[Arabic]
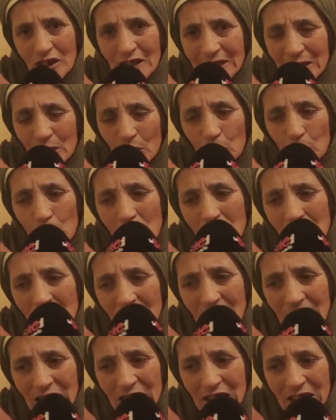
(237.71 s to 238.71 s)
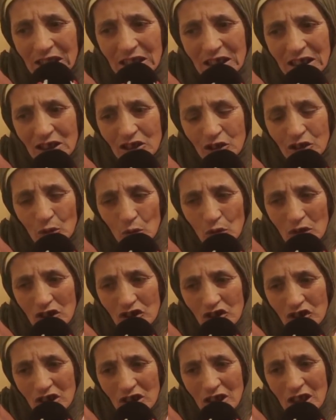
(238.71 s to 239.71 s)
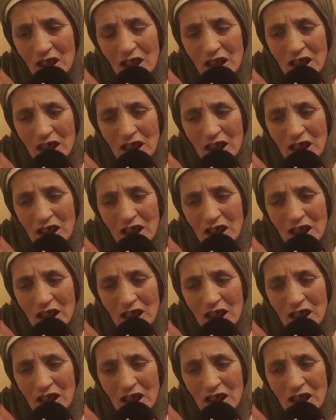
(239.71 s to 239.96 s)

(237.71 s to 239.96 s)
السكر تشري الزيت تشري كل شيء